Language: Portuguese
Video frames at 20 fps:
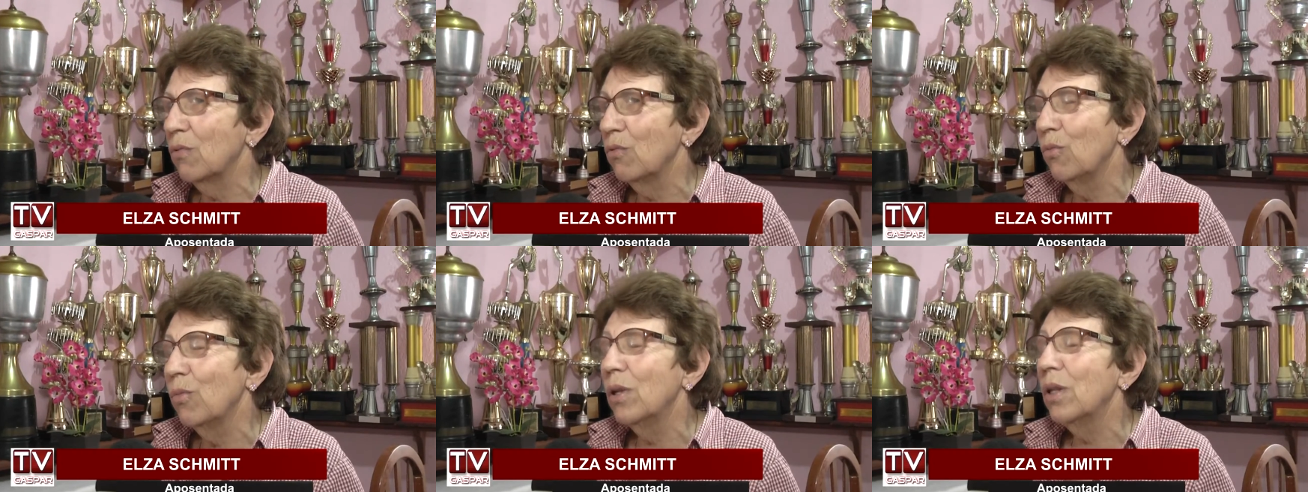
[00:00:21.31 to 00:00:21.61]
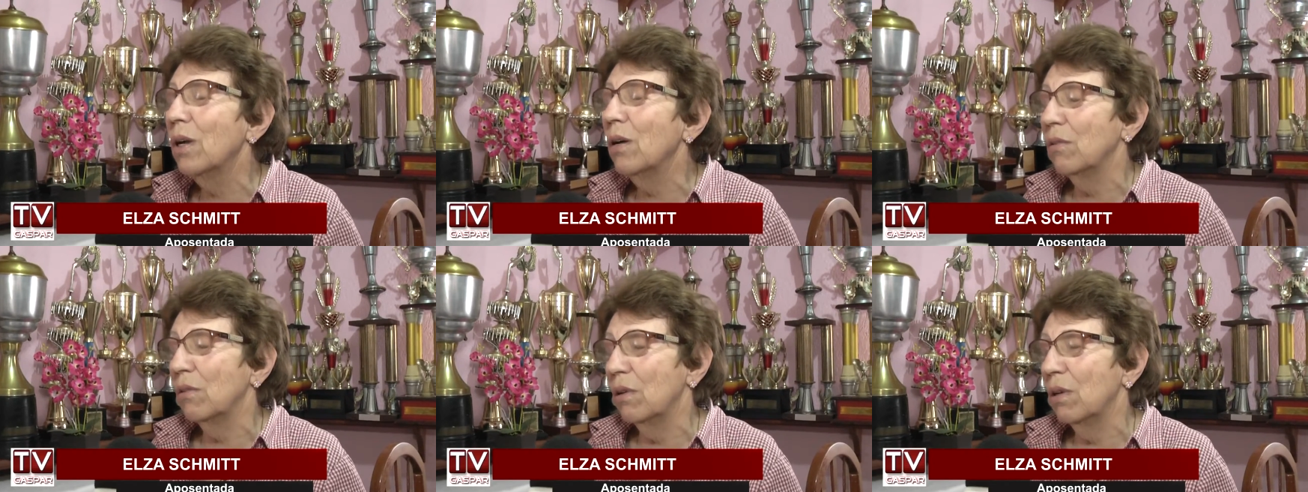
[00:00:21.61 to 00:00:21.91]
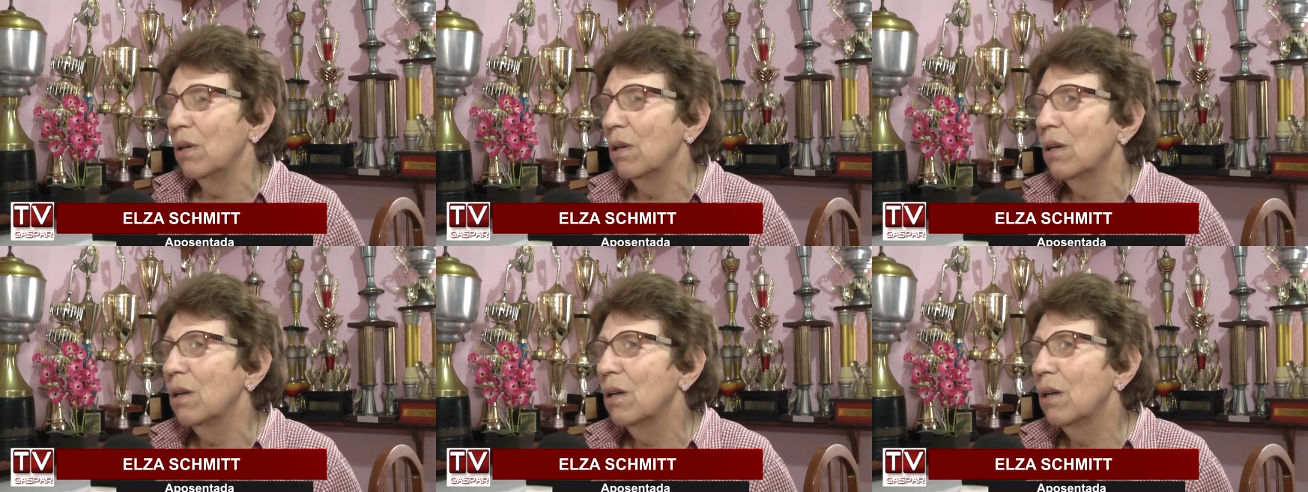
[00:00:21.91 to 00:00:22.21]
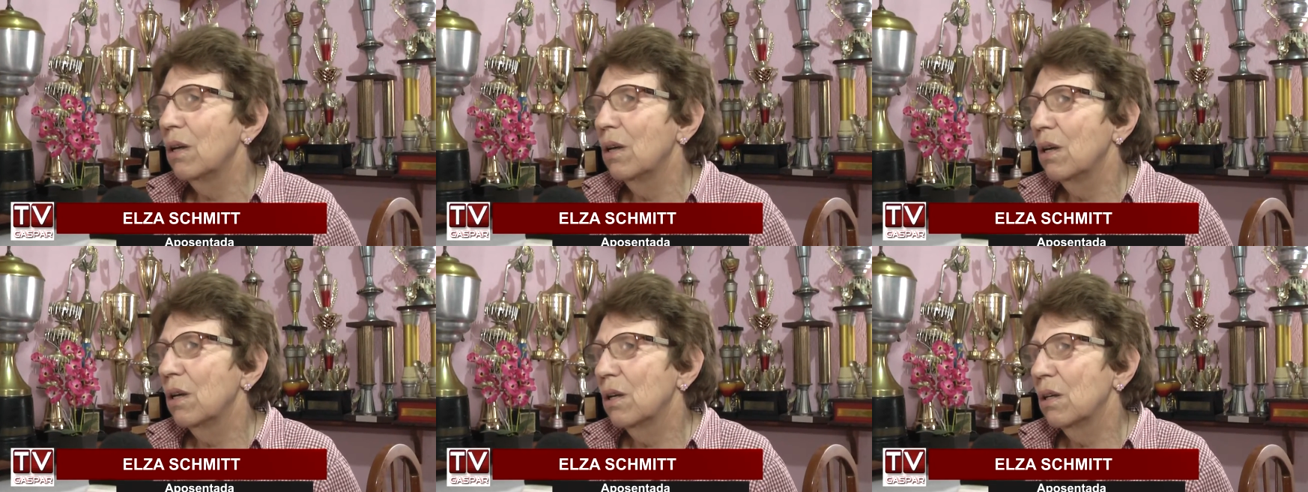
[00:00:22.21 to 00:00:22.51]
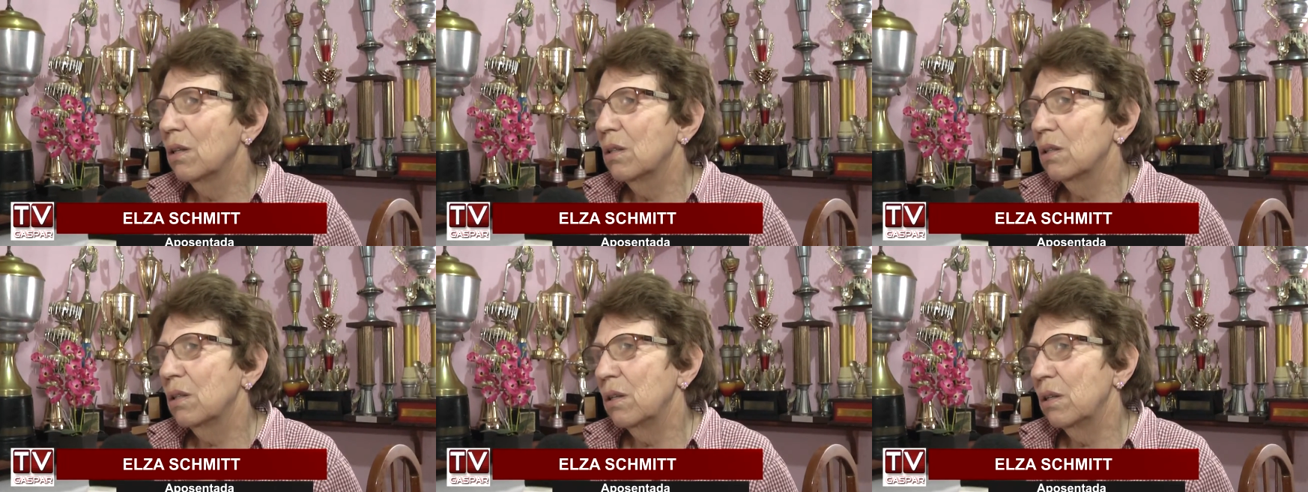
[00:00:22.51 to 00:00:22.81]
Uma não, né?
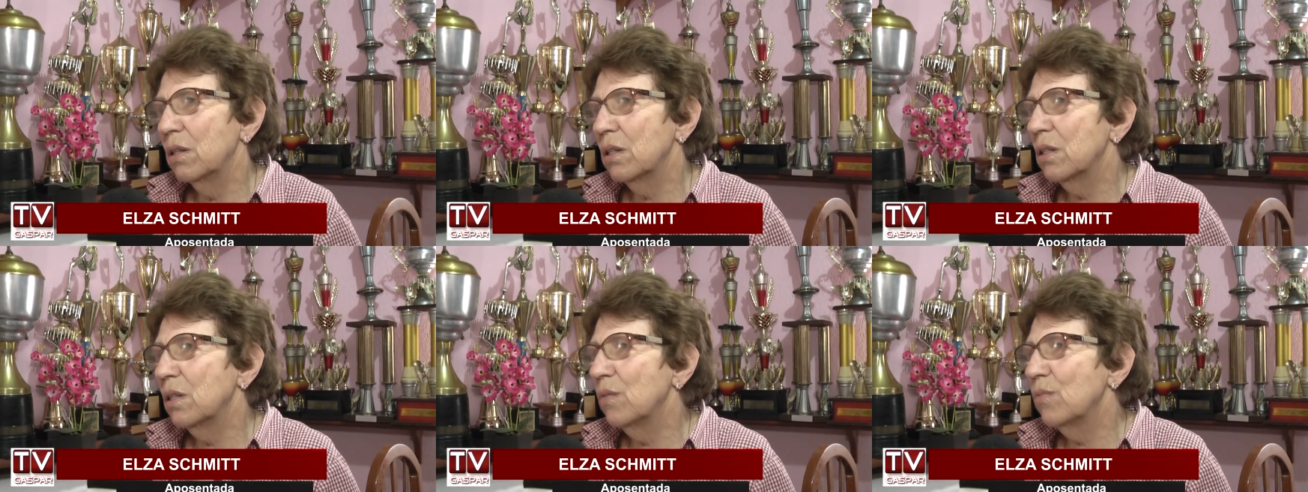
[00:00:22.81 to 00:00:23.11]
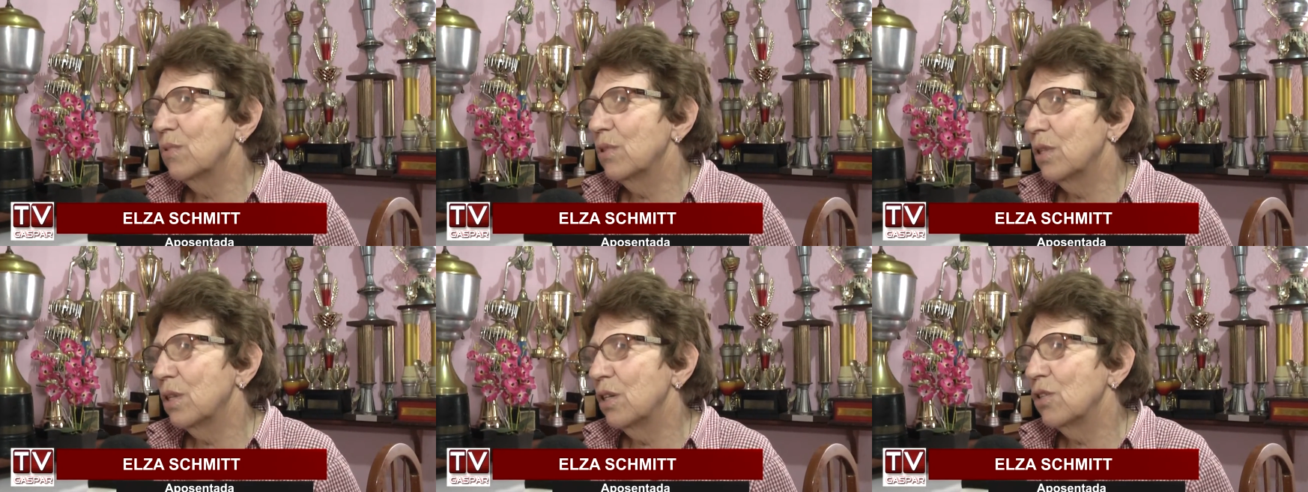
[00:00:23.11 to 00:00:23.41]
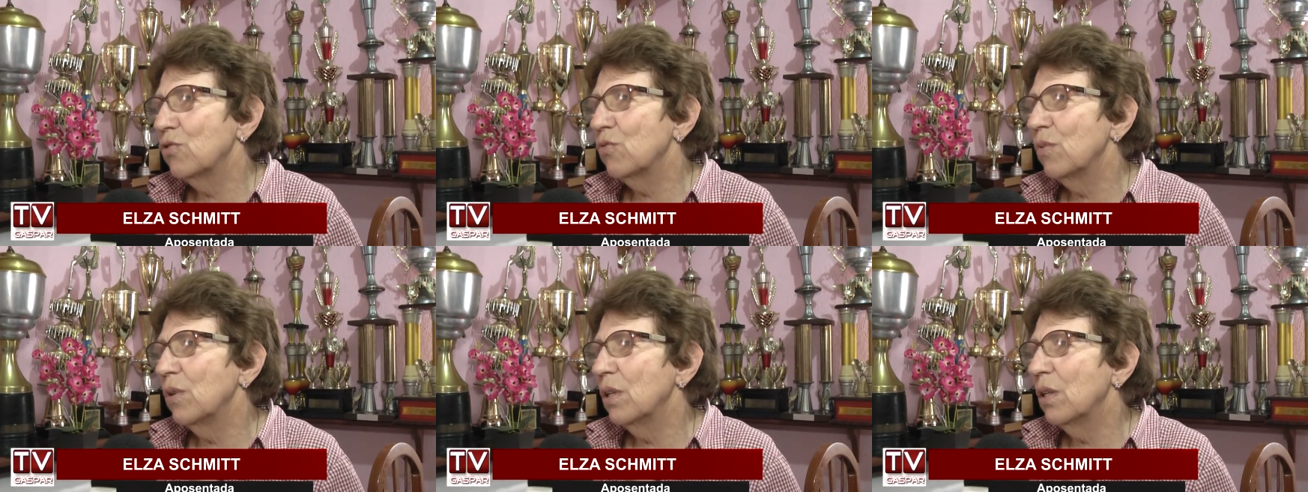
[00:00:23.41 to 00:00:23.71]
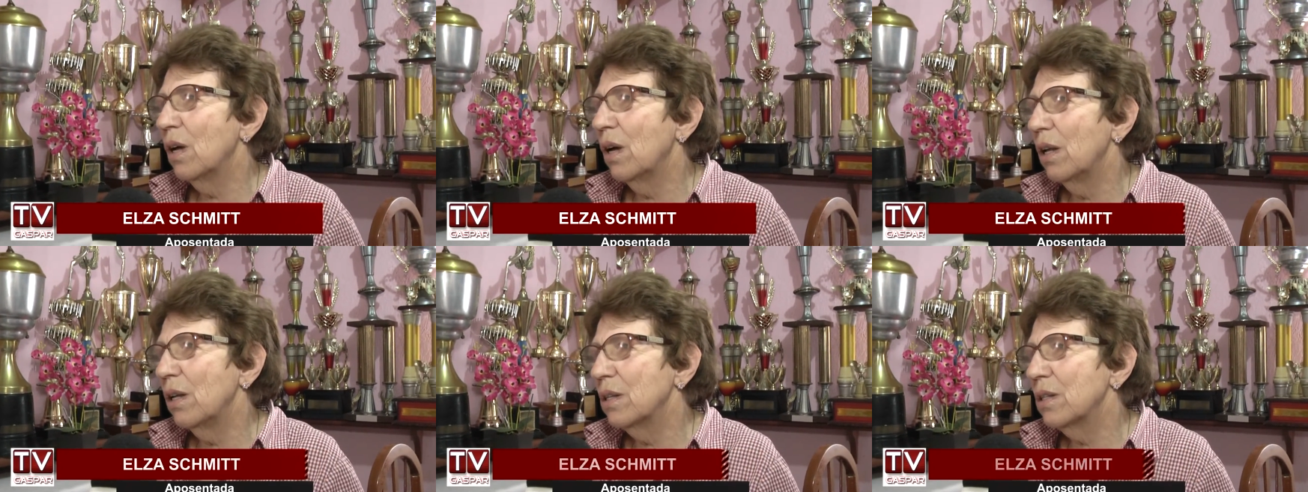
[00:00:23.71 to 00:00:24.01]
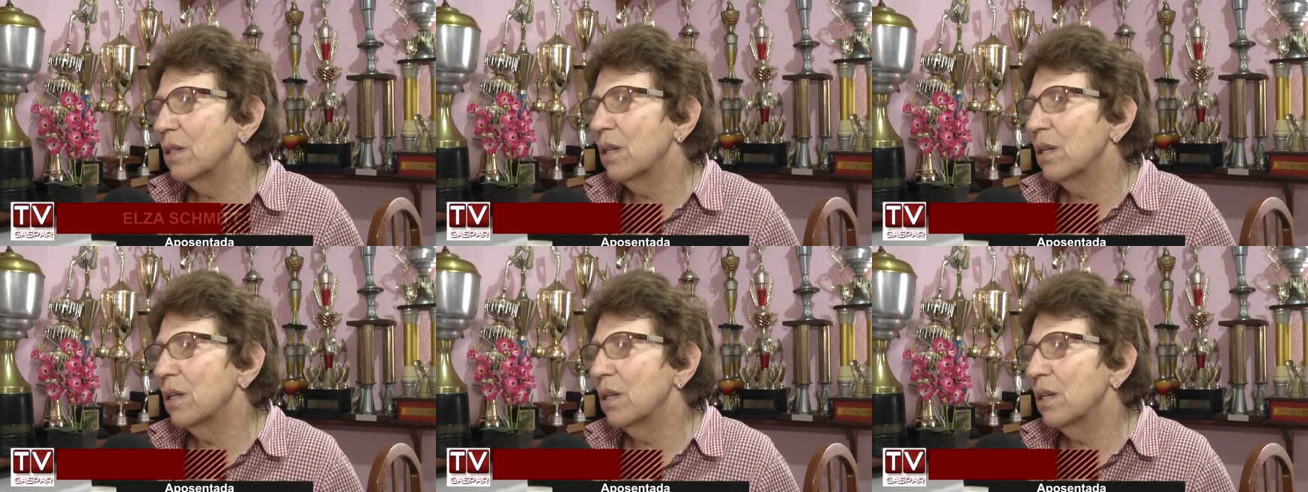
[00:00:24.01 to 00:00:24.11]
Tinha sempre seis medalhas,